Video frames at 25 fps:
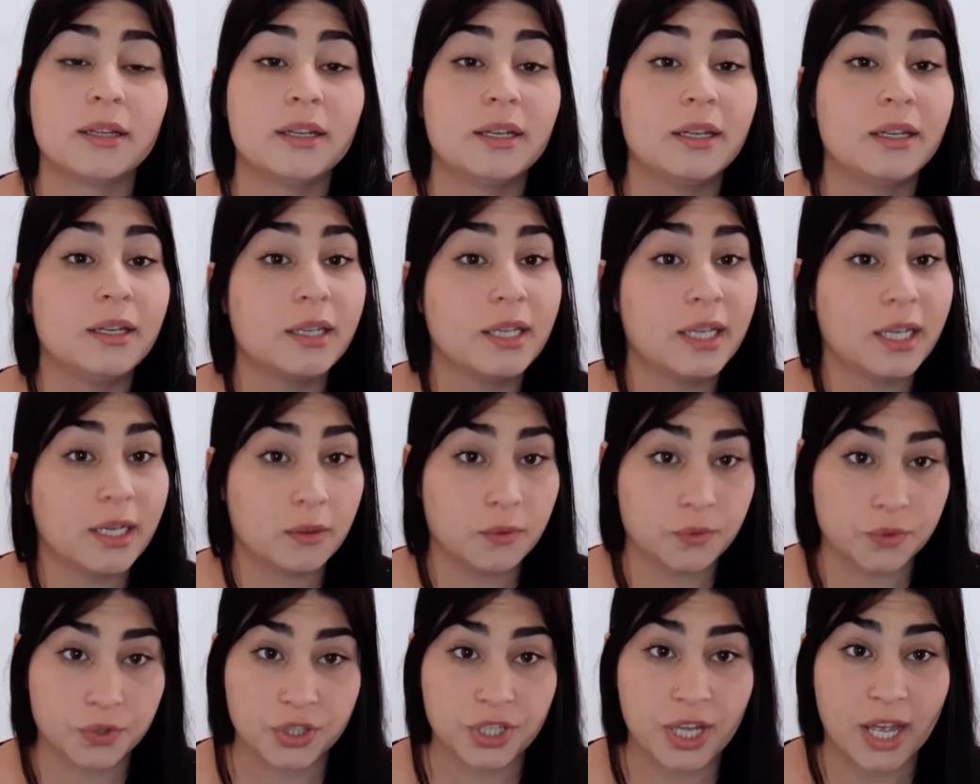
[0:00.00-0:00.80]

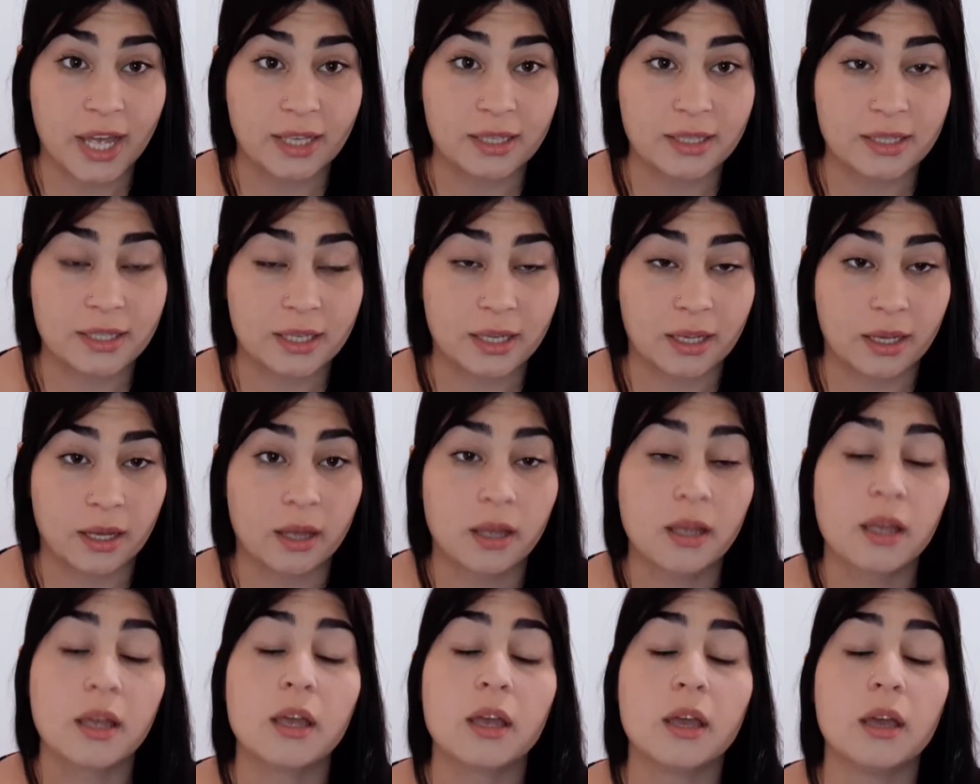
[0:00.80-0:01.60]
Não, Jéssica.
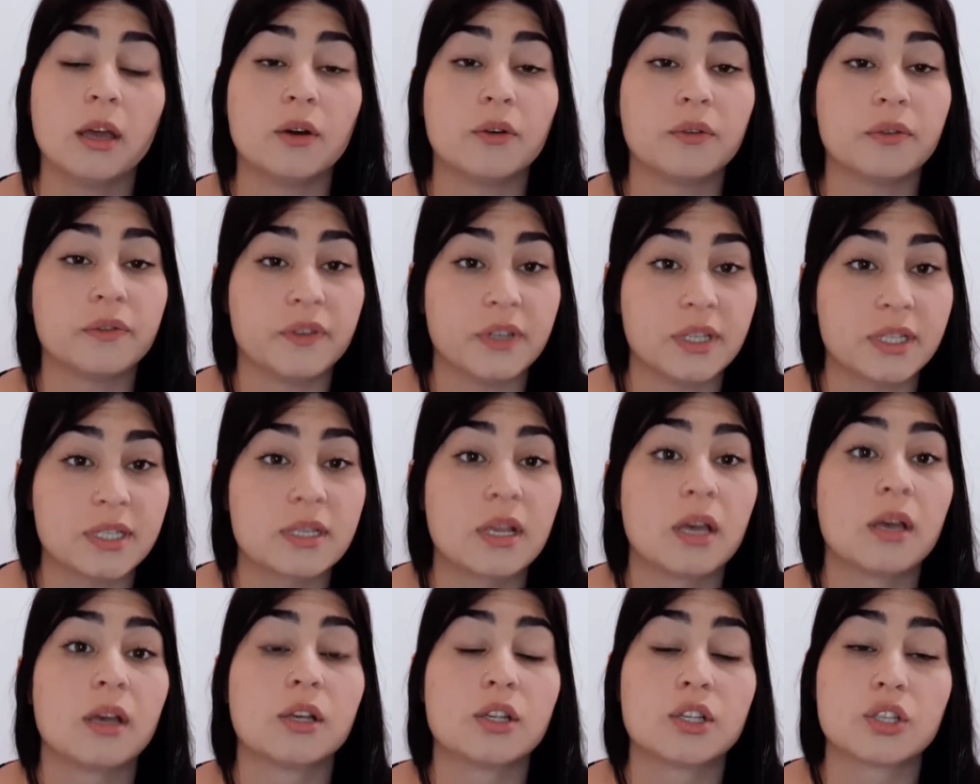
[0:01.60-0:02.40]
Eu
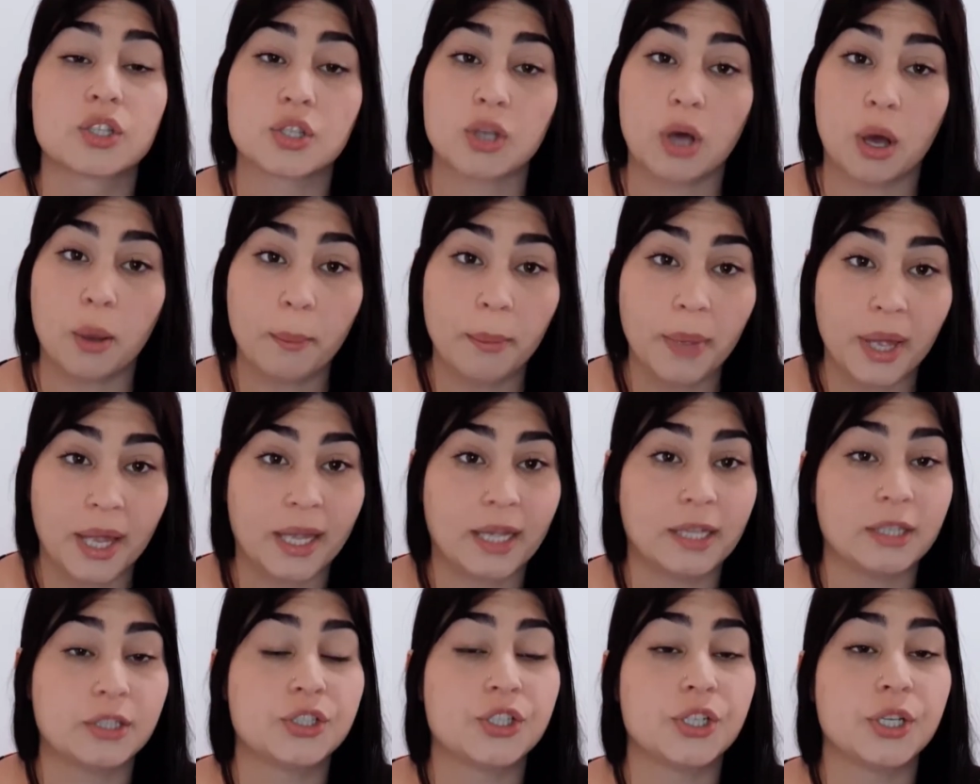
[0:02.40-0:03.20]
fiz
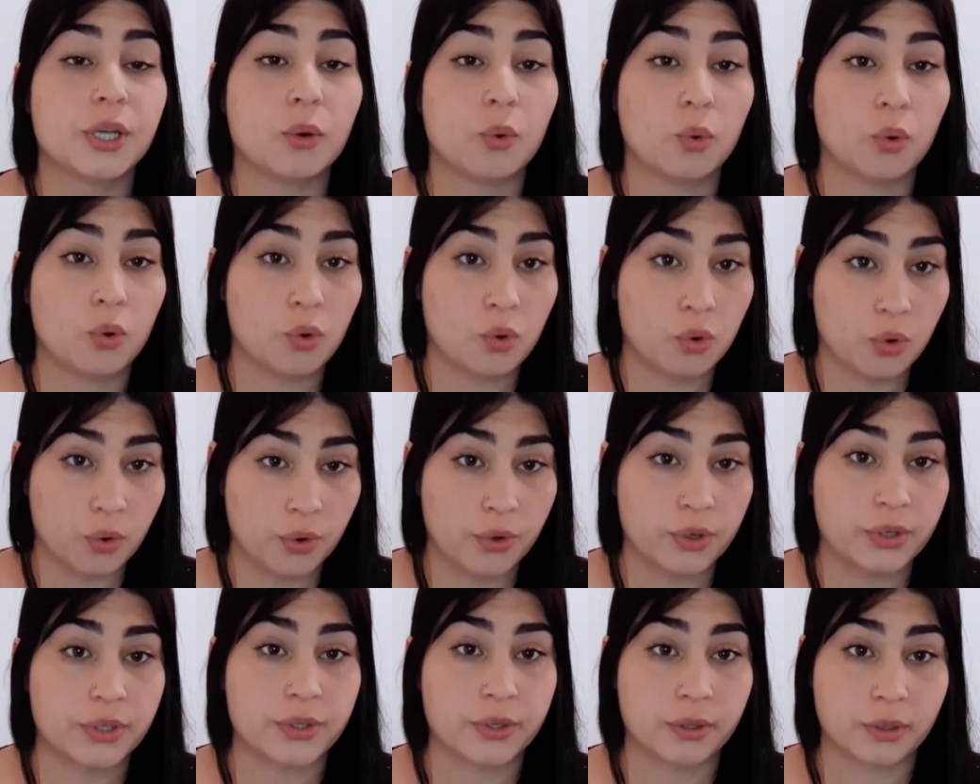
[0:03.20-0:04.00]
somente o
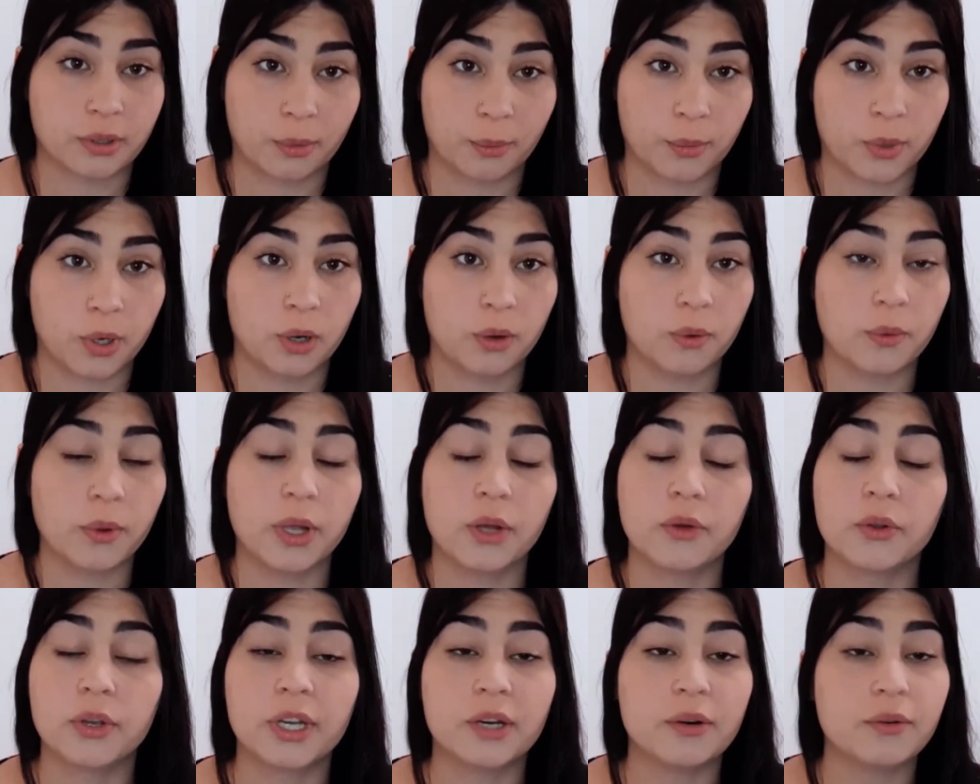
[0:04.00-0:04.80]
curso, tá bom?
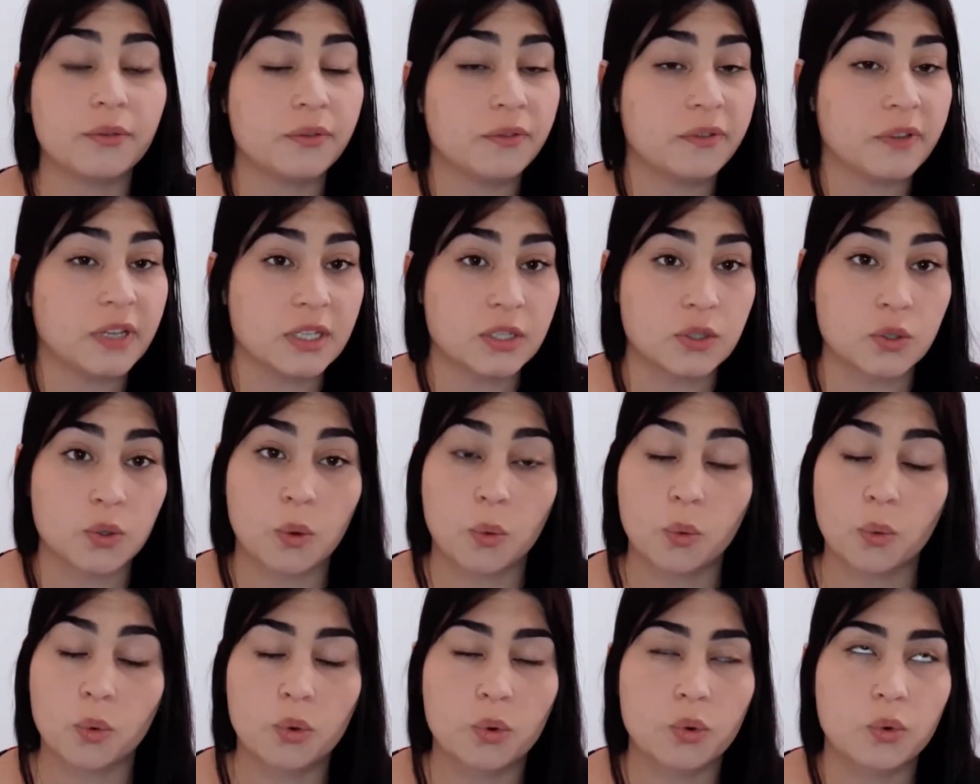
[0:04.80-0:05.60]
Eu não fiz
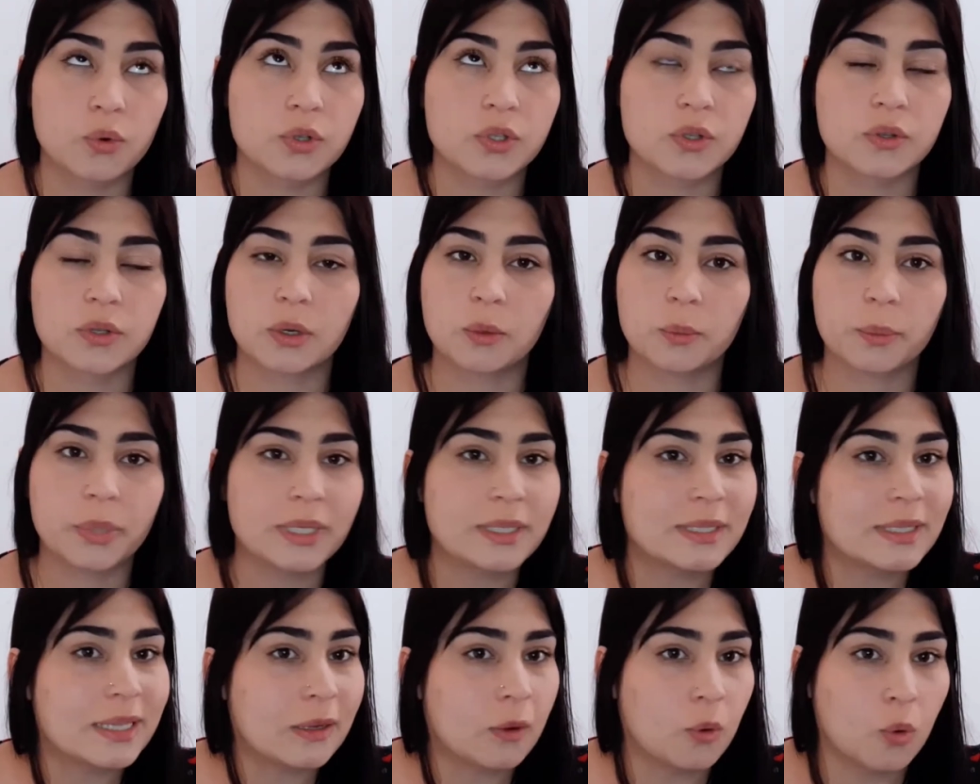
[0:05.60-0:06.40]
concurso, não
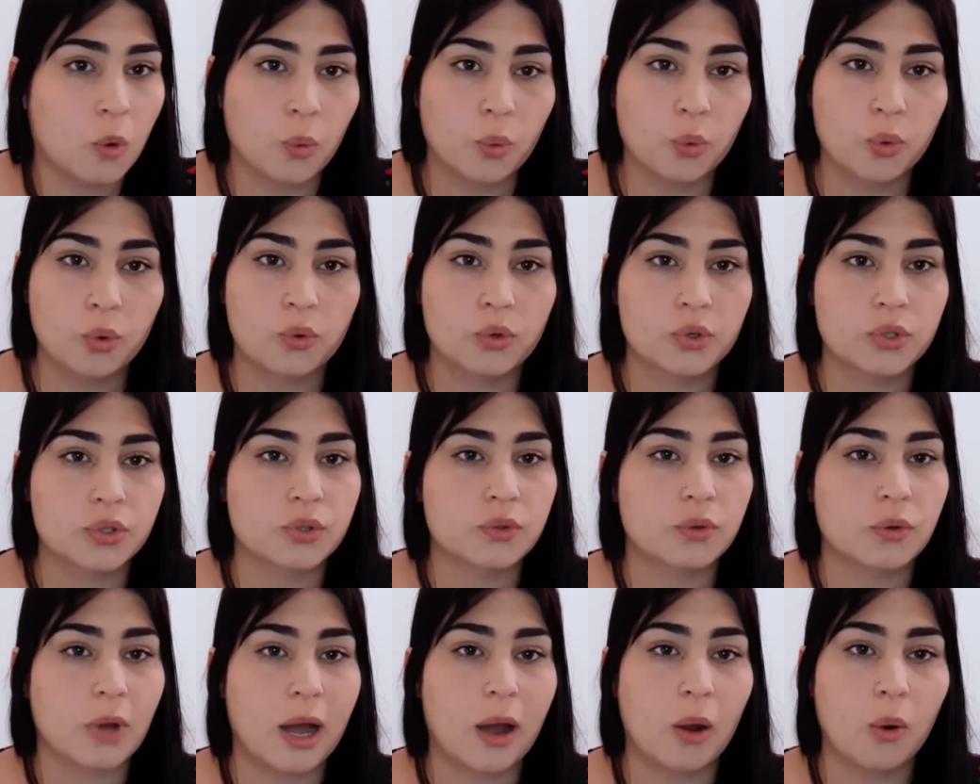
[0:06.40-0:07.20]
prestei
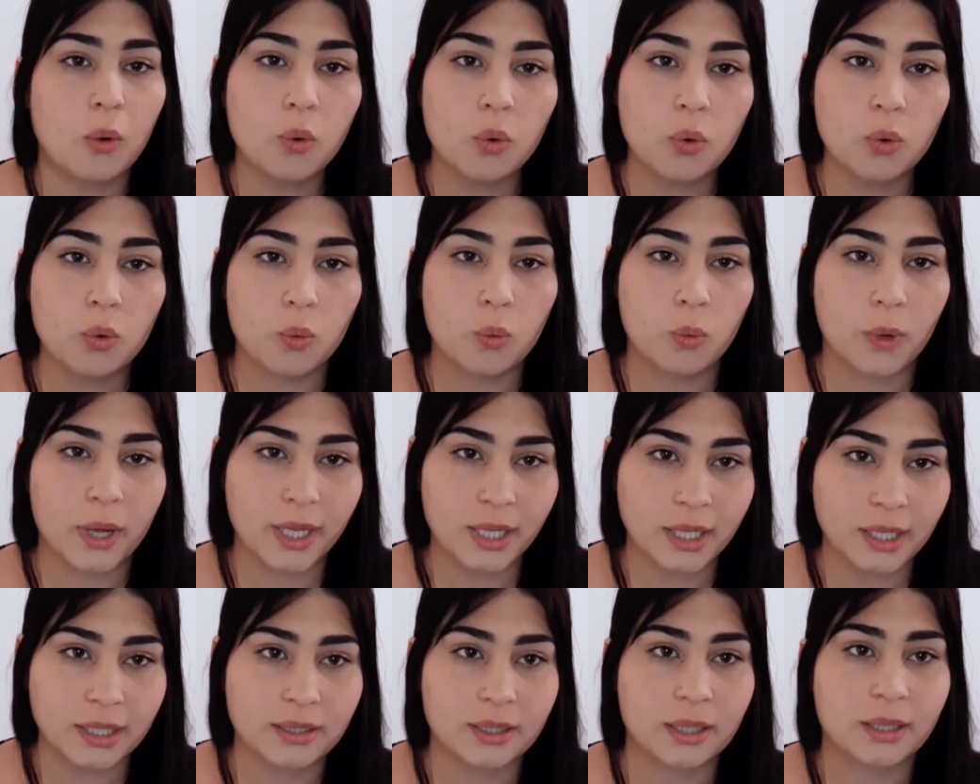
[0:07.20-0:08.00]
concurso algum
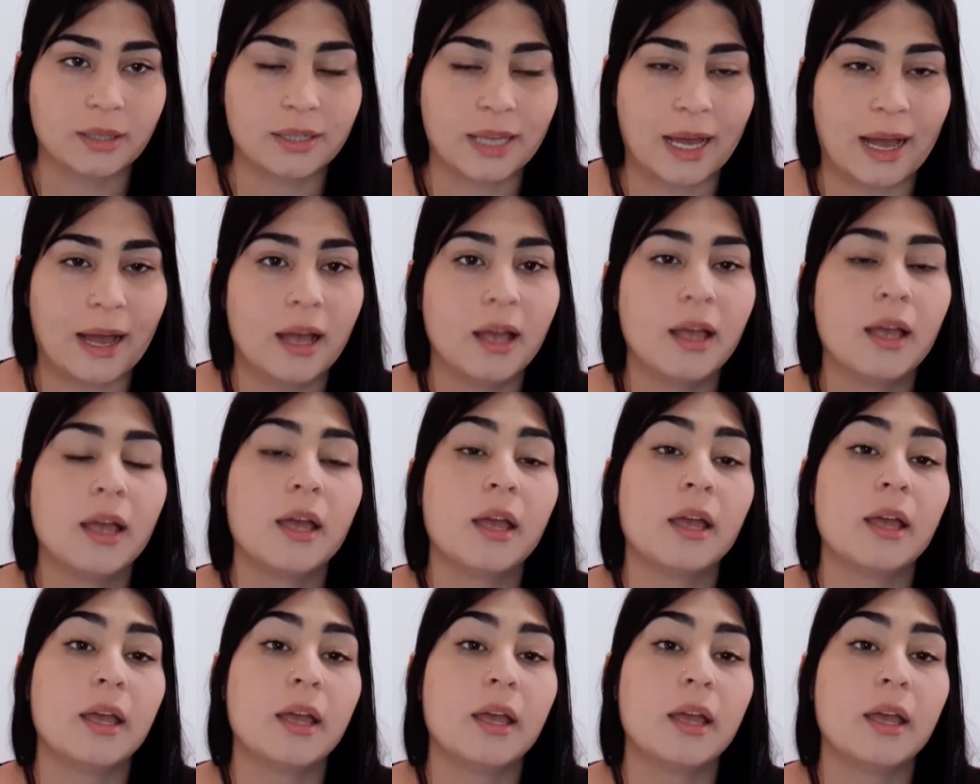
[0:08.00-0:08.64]
ainda, tá?